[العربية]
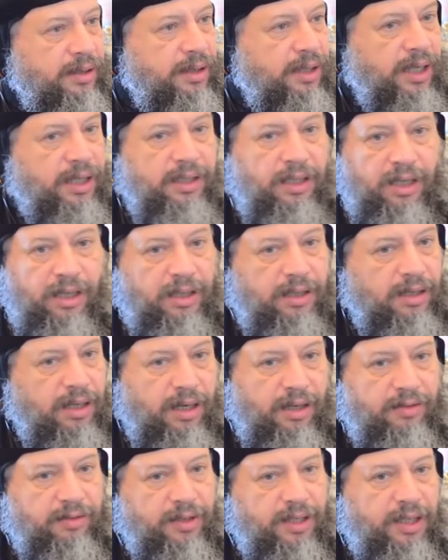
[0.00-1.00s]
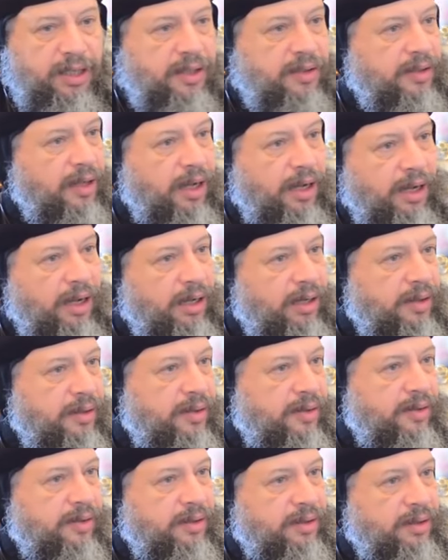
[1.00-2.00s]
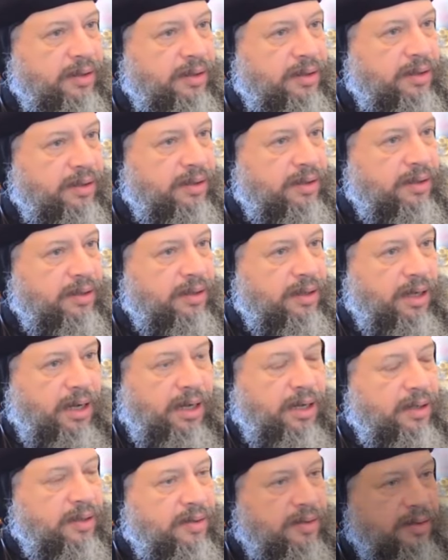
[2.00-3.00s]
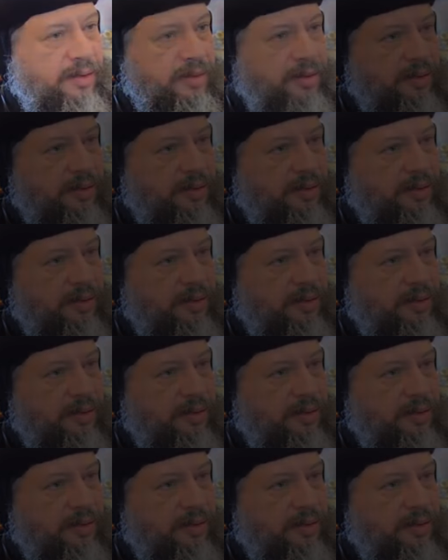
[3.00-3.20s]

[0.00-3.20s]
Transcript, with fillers: لن ارى طلاق في الكنيسه خالص mm-hmm. خالص